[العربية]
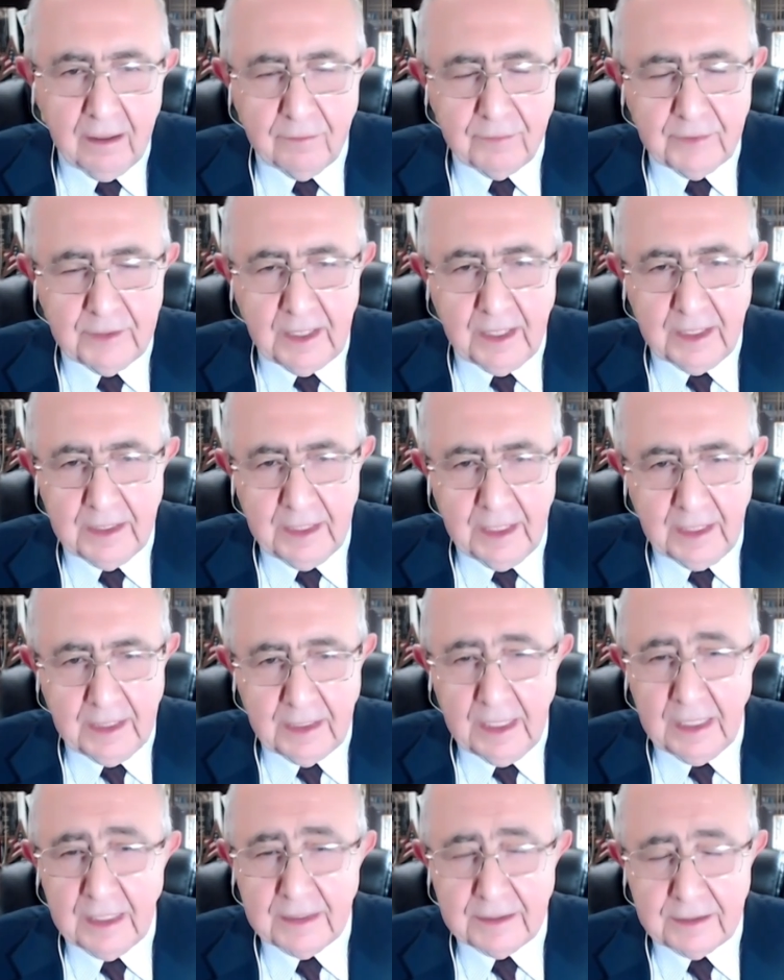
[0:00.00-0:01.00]
في رأيي
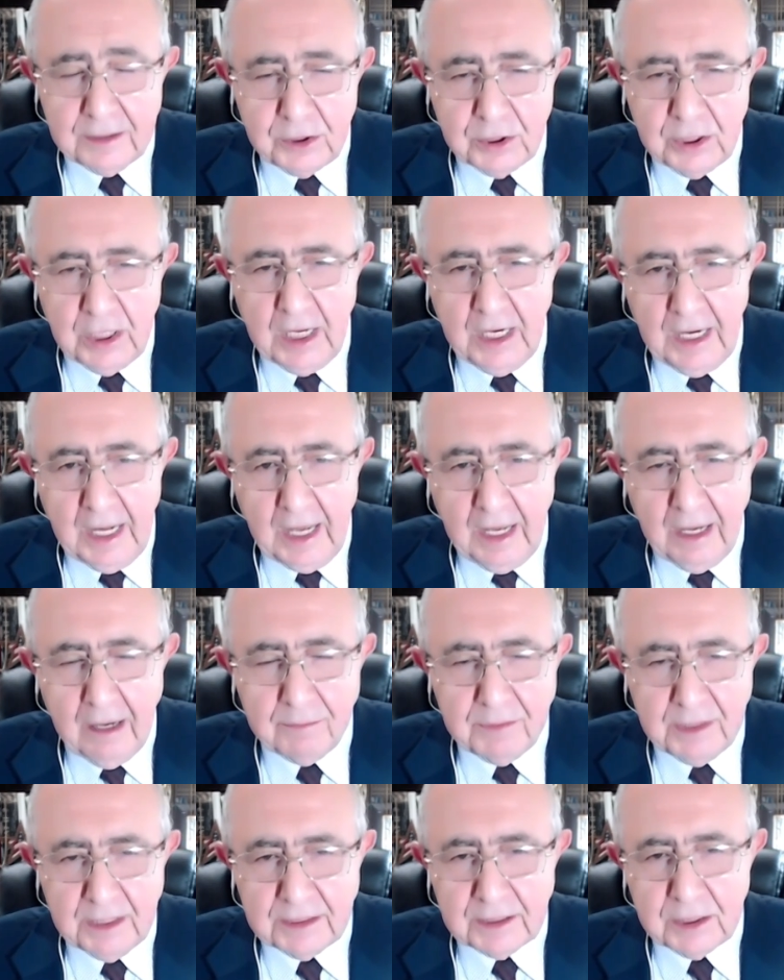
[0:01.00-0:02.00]
أن الاتجاه
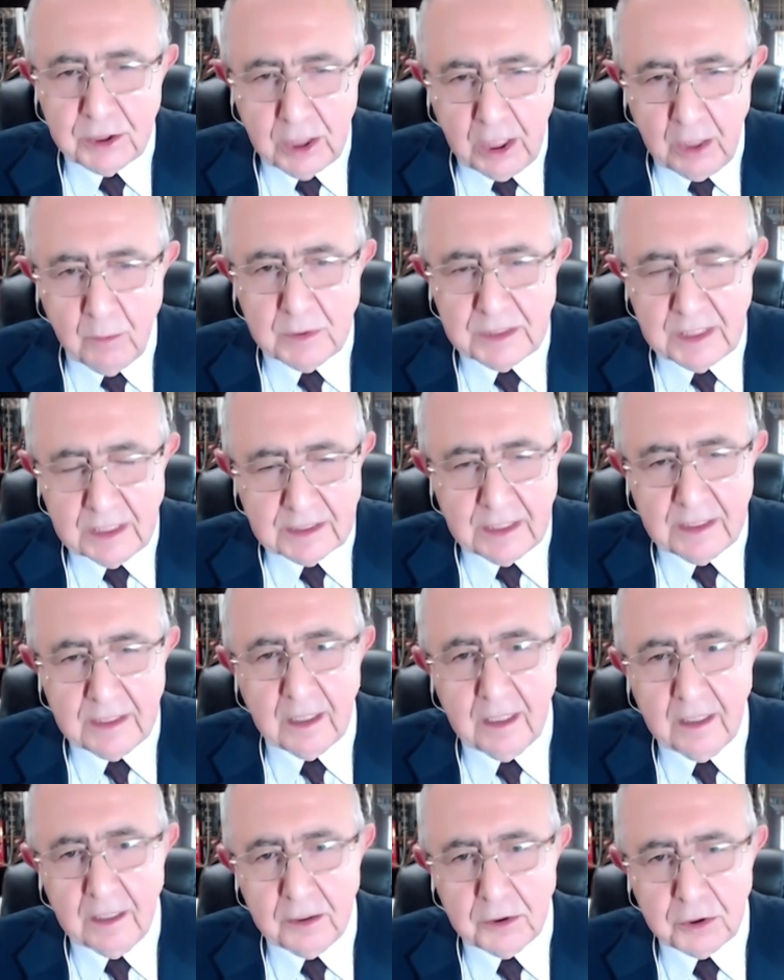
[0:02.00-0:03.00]
العام يتجاوز هذا
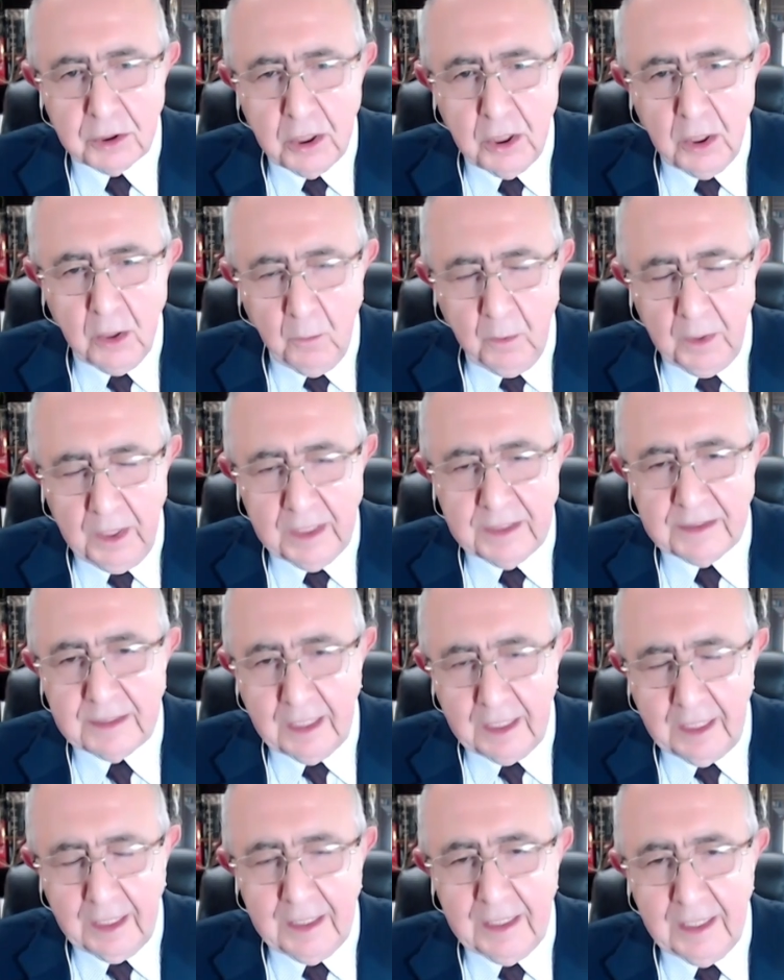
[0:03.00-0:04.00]
النقاش
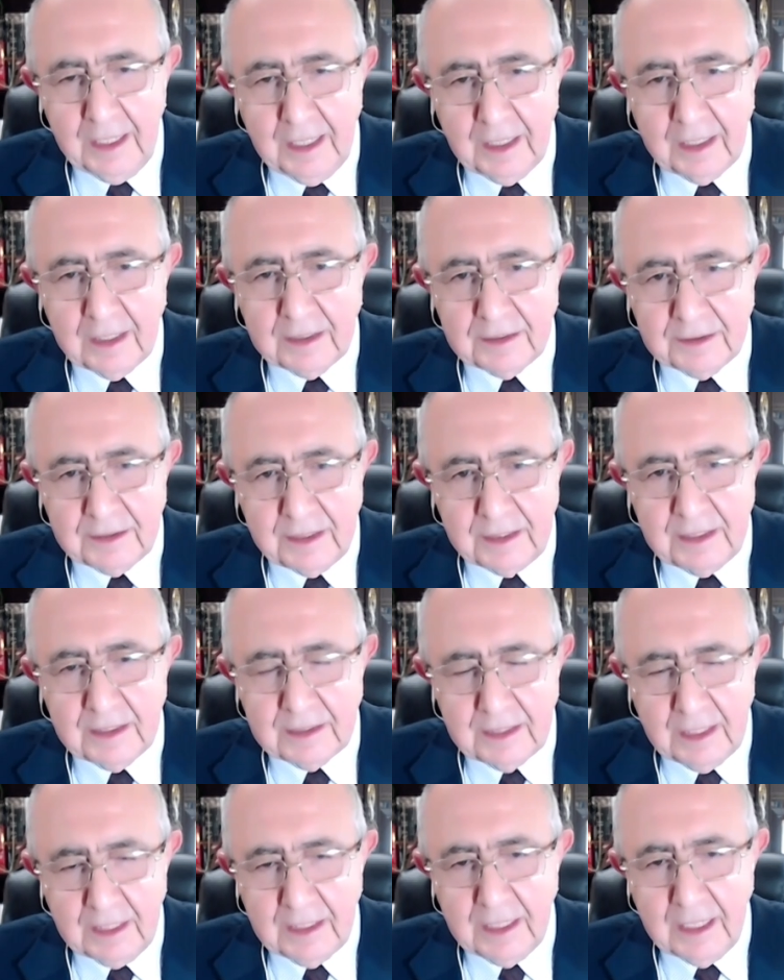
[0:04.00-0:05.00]
وينتقل إلى قضية
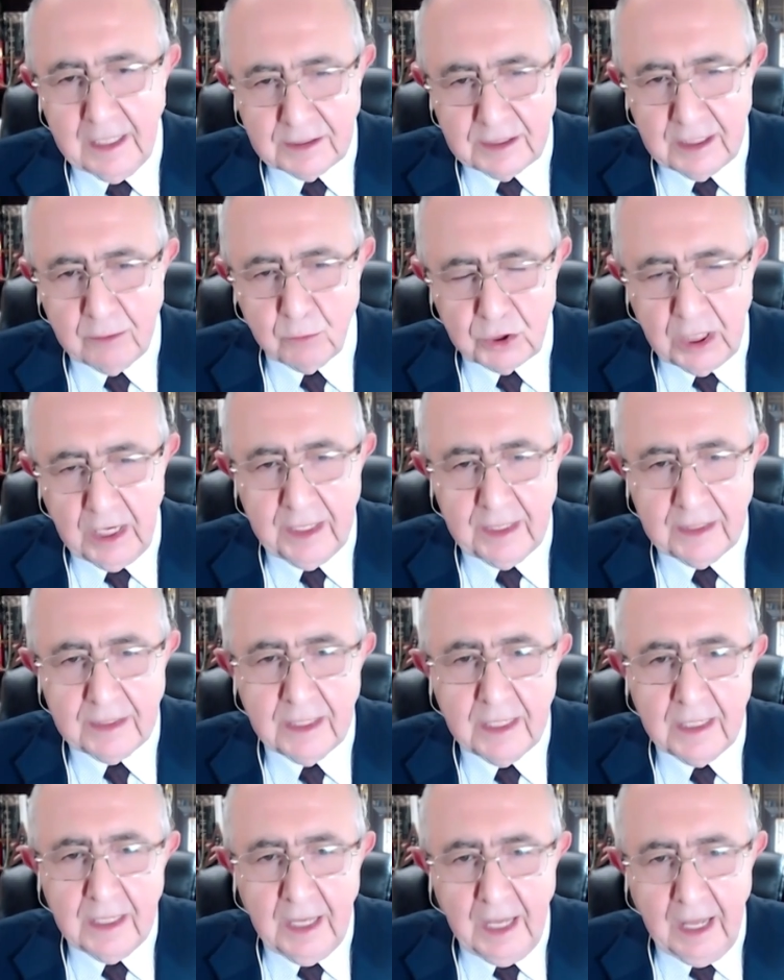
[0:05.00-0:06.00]
أننا
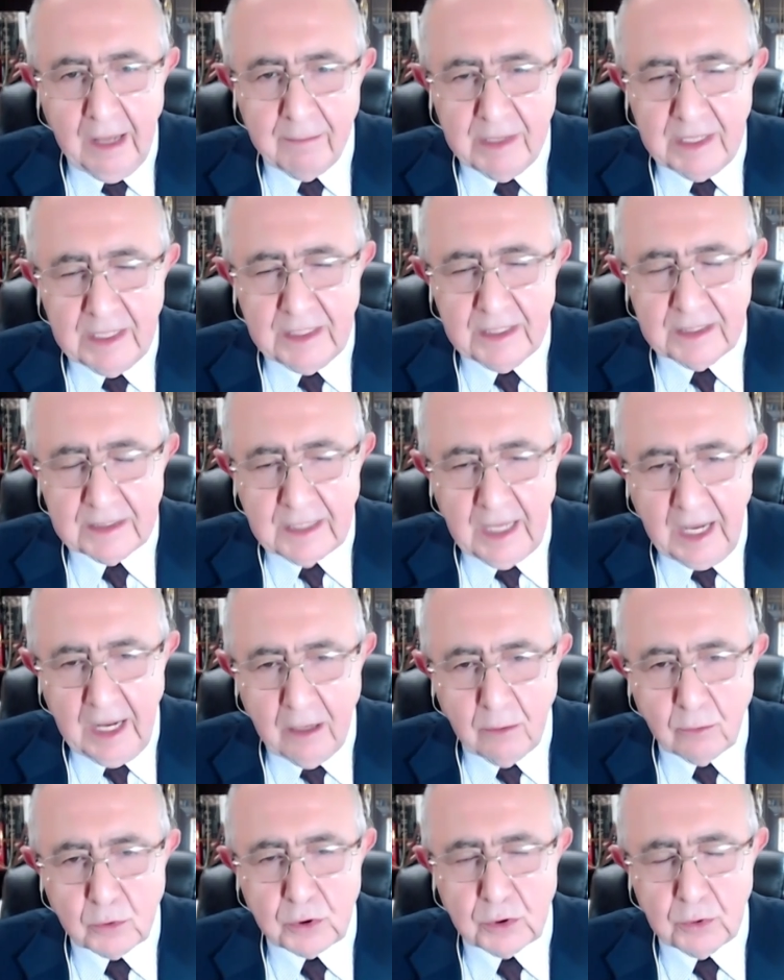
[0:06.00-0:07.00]
سنشاهد عملية
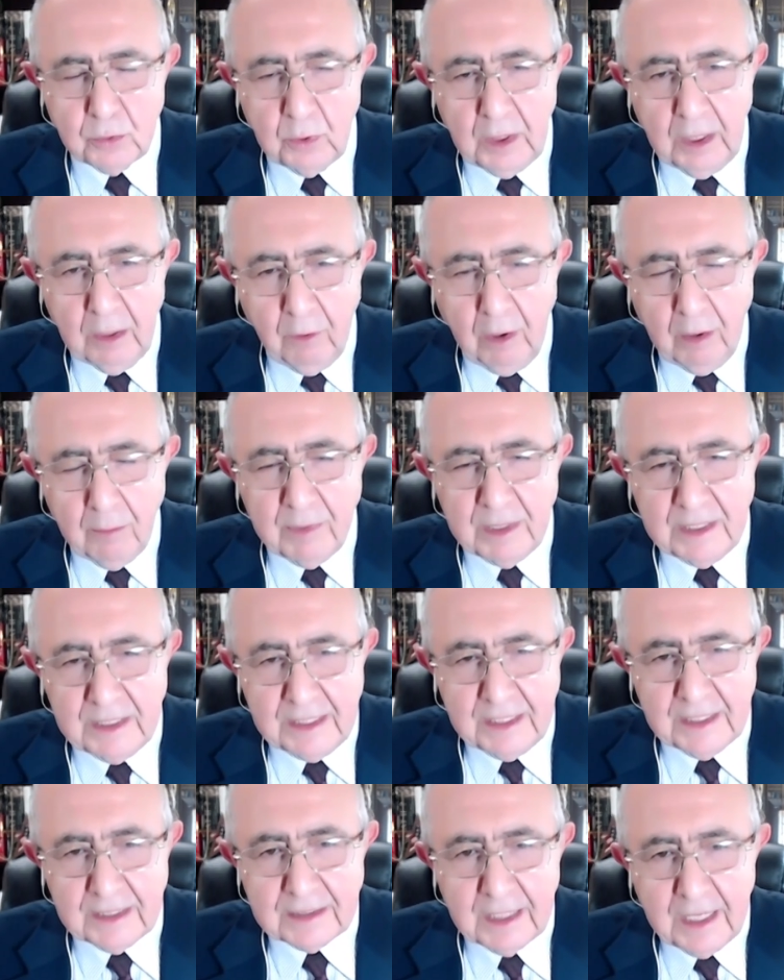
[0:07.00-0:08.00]
تحوصل أو
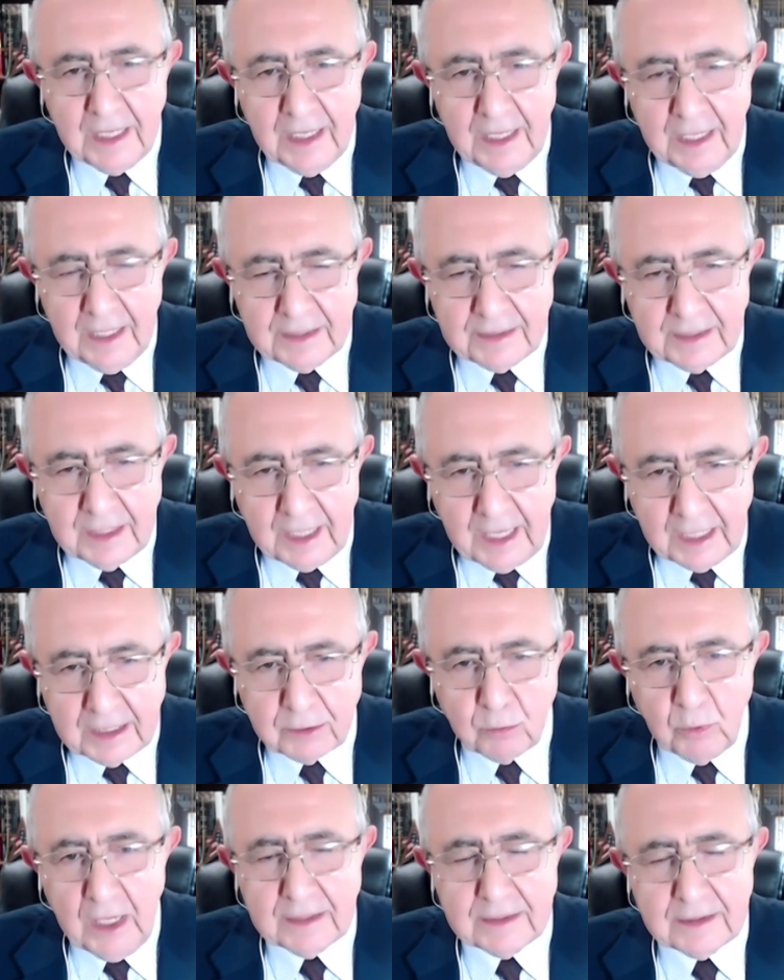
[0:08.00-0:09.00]
عملية
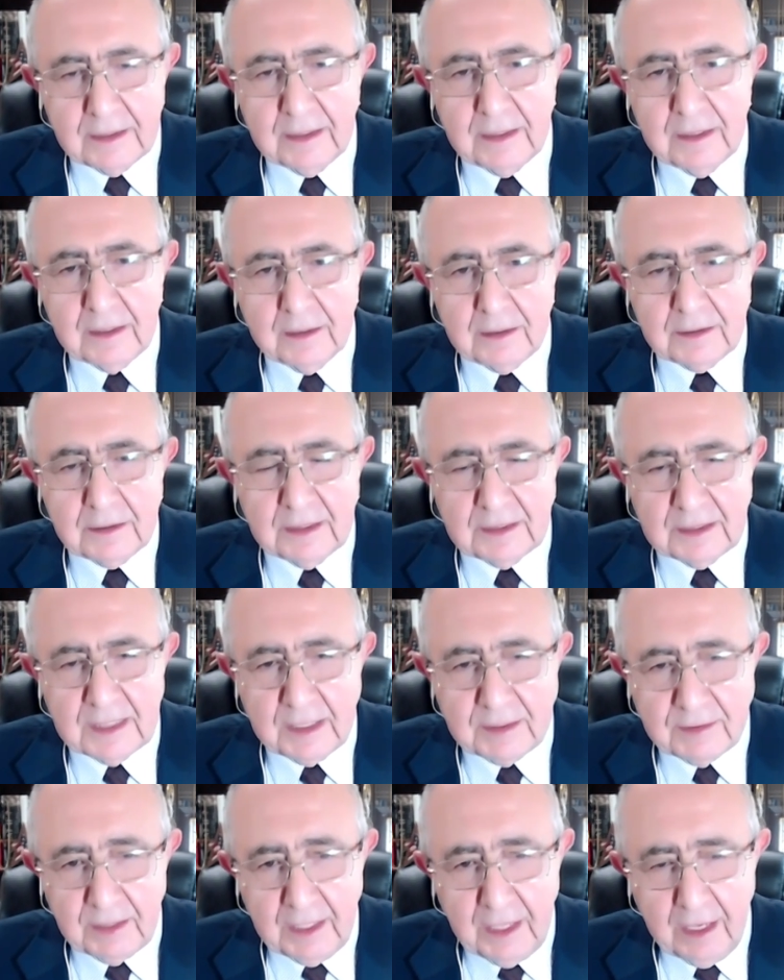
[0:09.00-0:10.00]
تكتلات
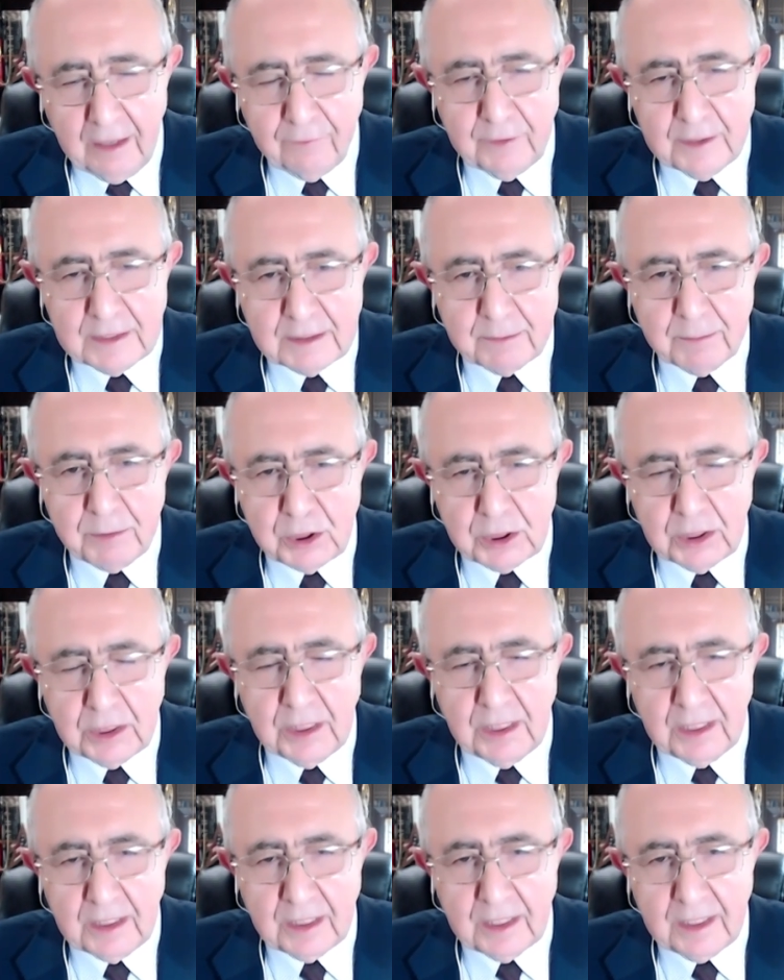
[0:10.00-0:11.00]
تتنافس
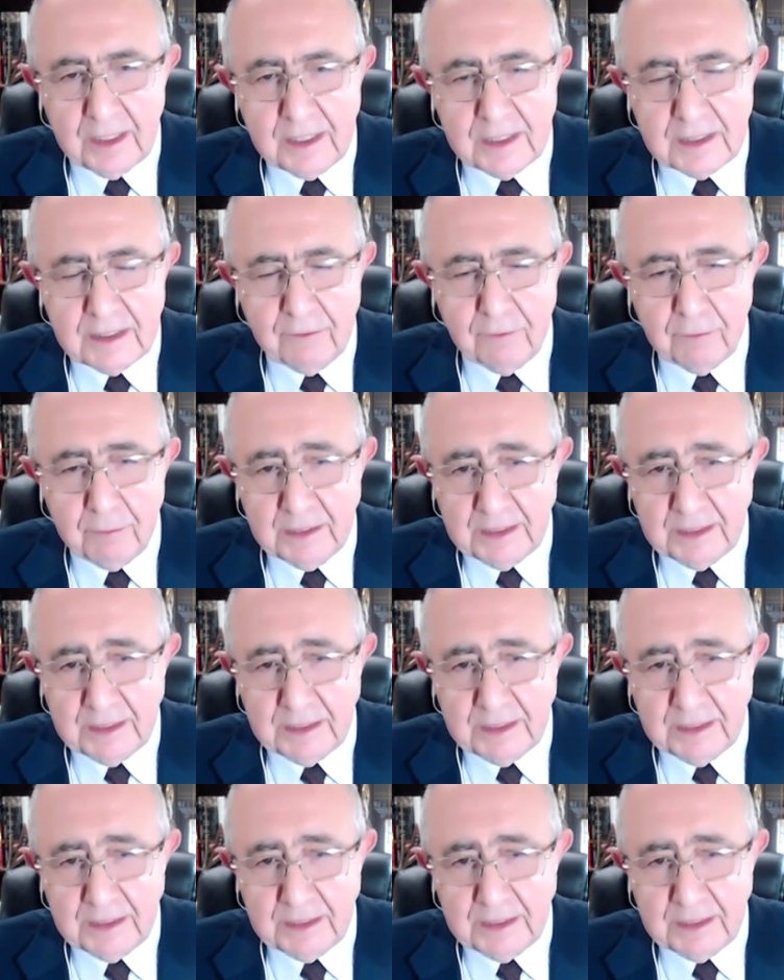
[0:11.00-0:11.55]
بشكل رئيسي فيما نعم.